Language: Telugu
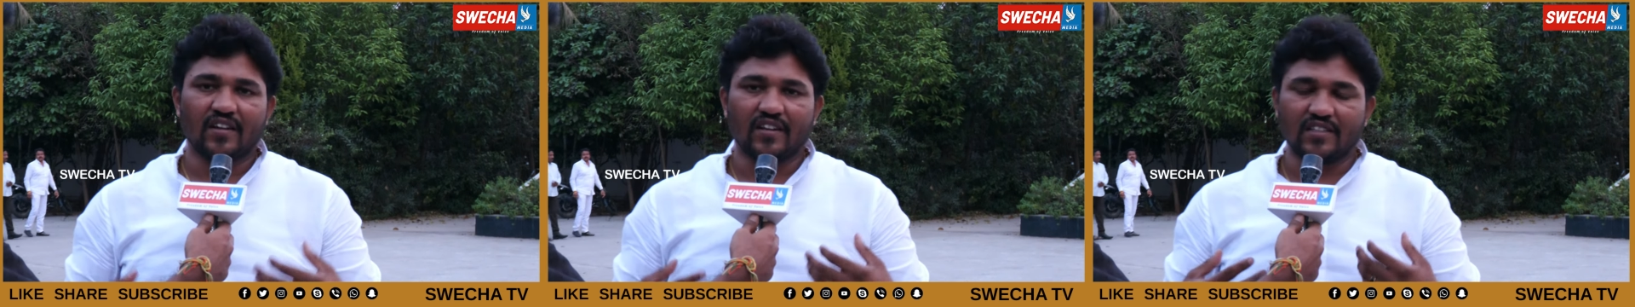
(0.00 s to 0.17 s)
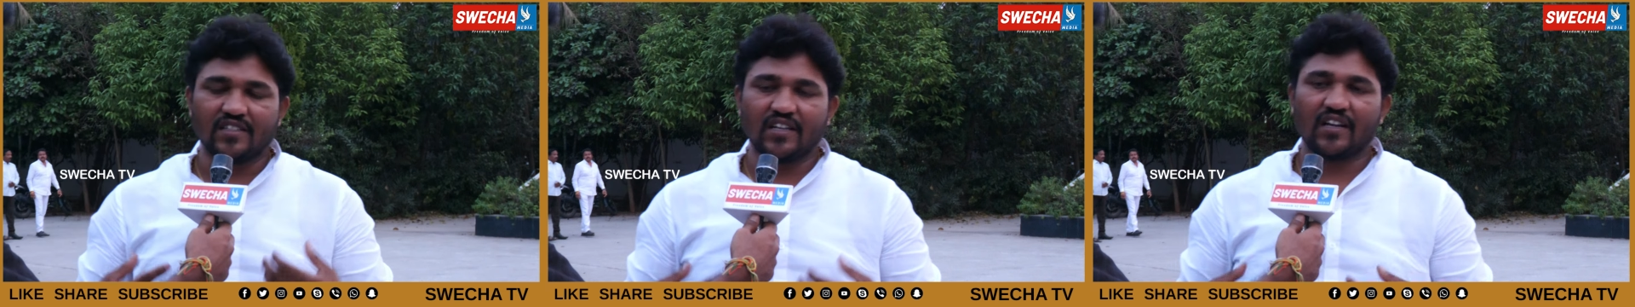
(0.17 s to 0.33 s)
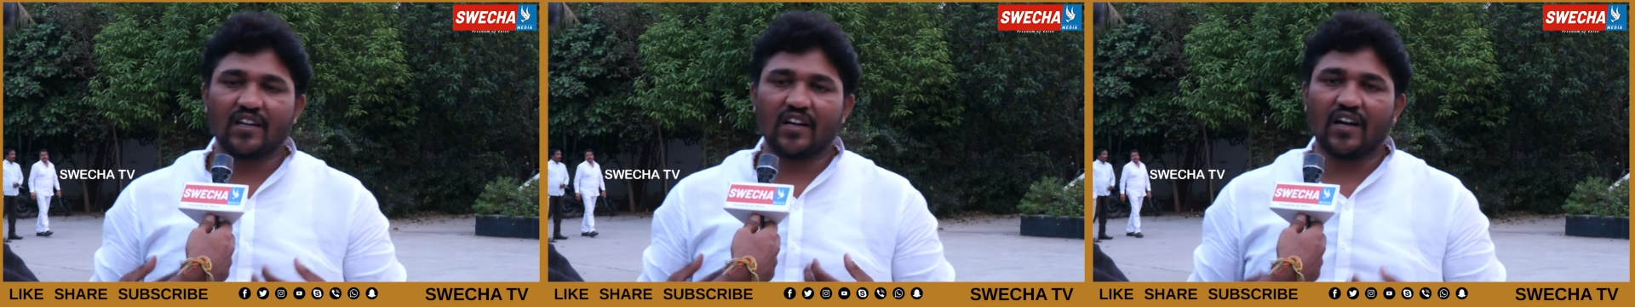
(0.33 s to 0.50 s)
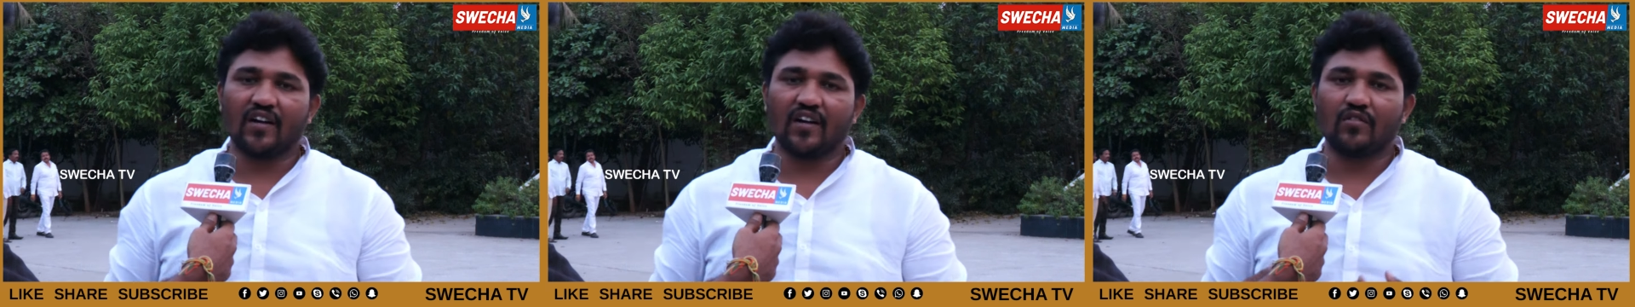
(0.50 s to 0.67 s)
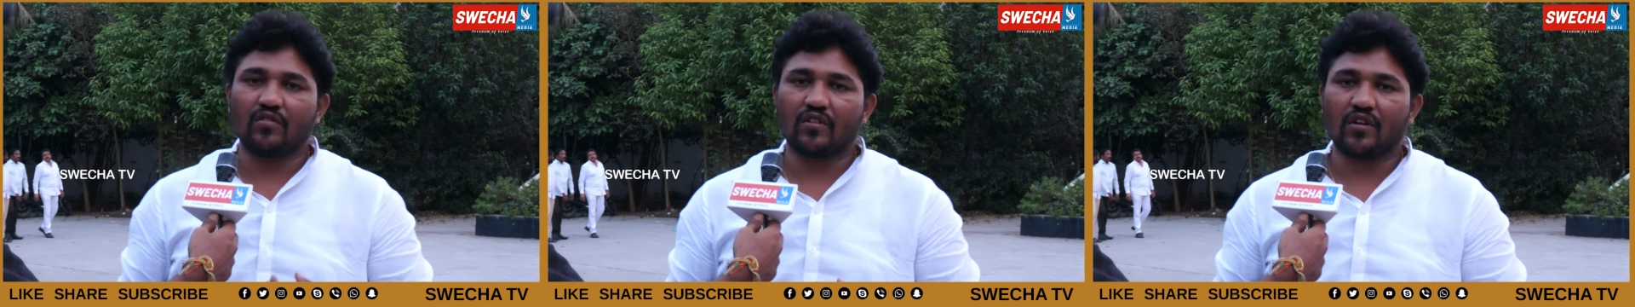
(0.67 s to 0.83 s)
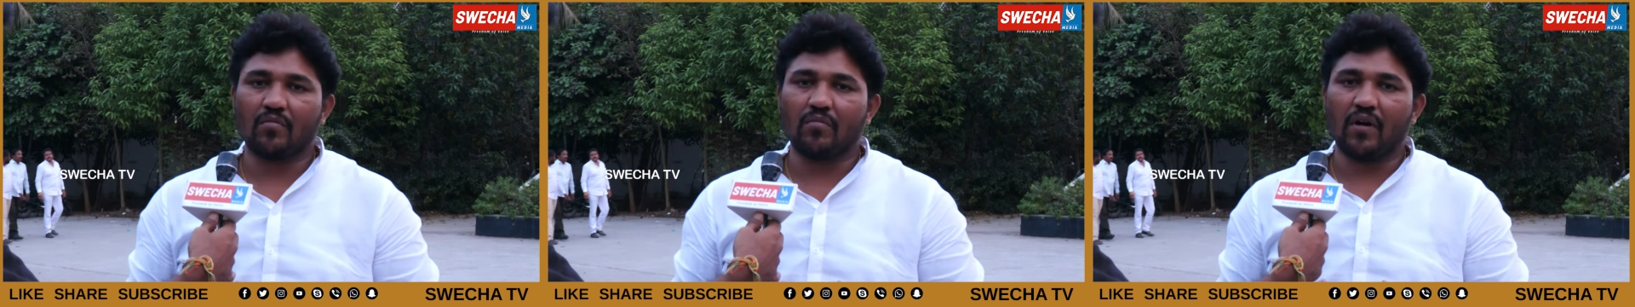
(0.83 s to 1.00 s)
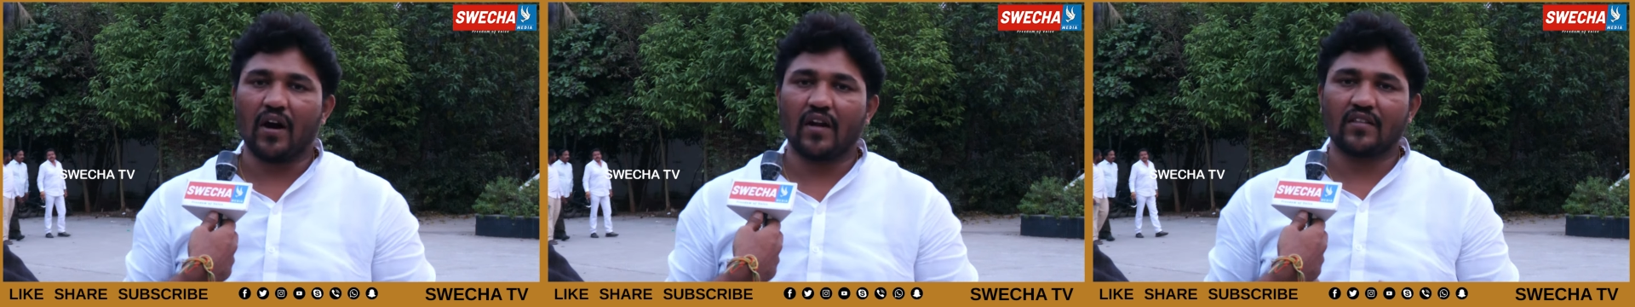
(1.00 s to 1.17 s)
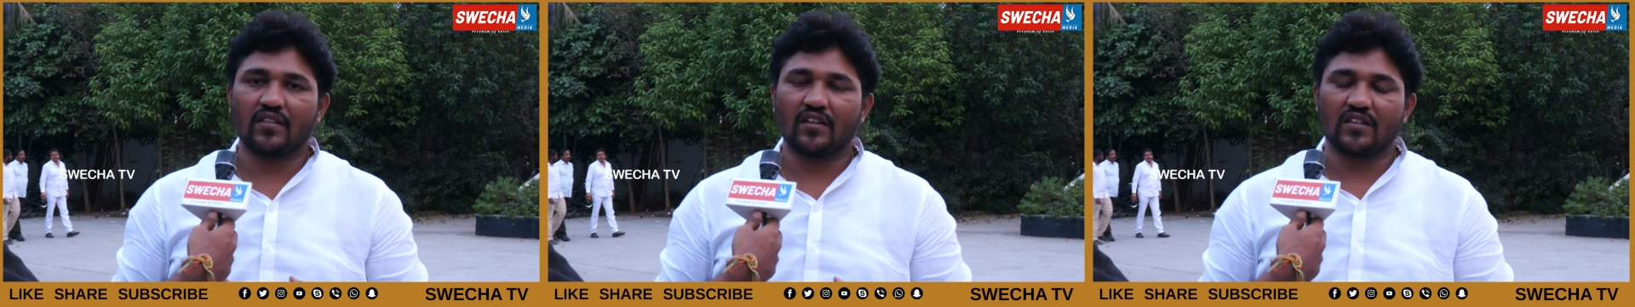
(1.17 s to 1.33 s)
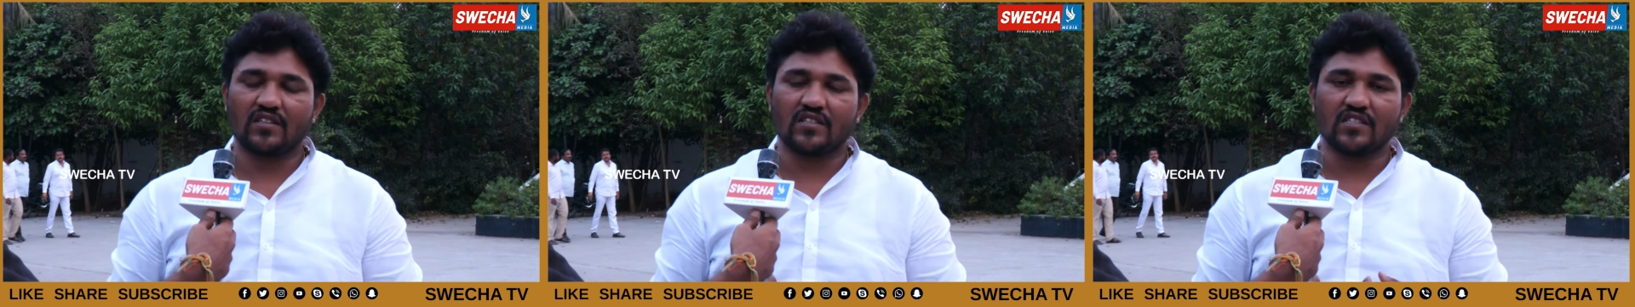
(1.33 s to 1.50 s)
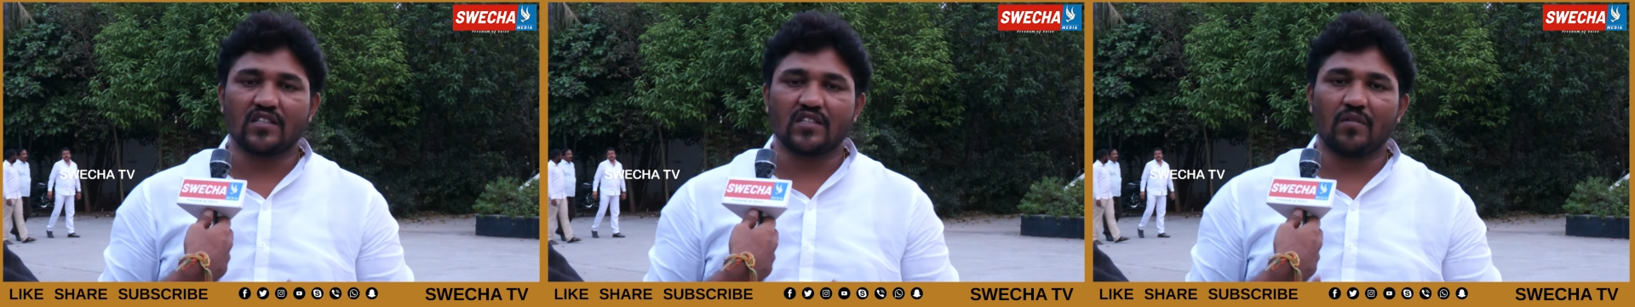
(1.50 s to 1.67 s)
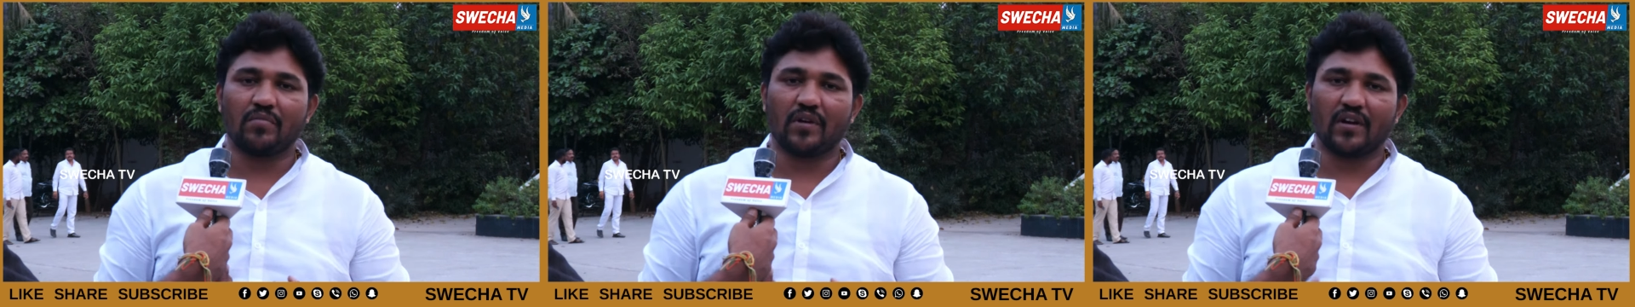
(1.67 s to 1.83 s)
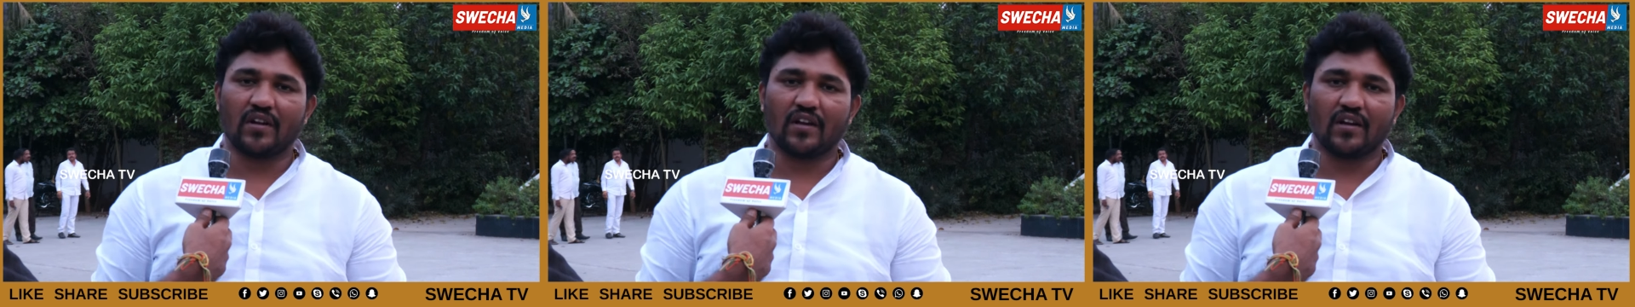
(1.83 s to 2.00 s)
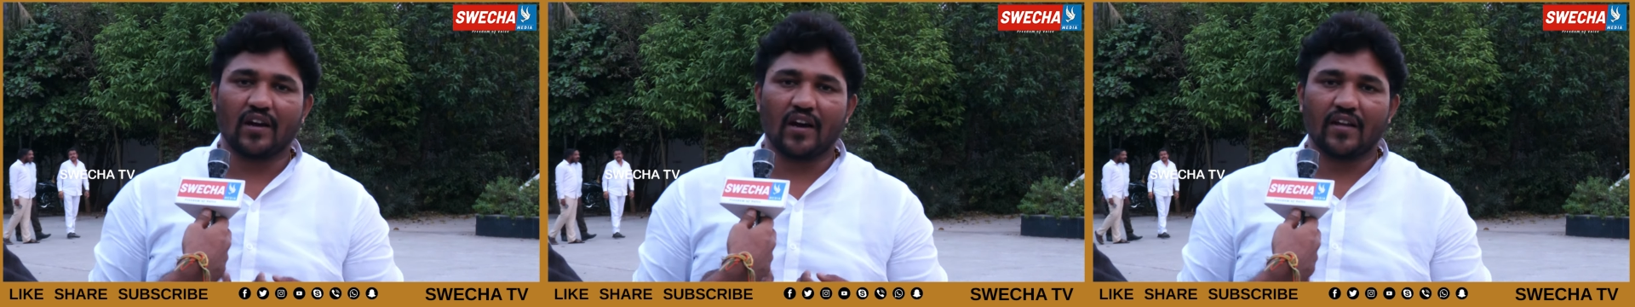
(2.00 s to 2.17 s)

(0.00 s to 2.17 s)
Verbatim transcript: నిజంగా ఒక భారతీయ జనతా పార్టీ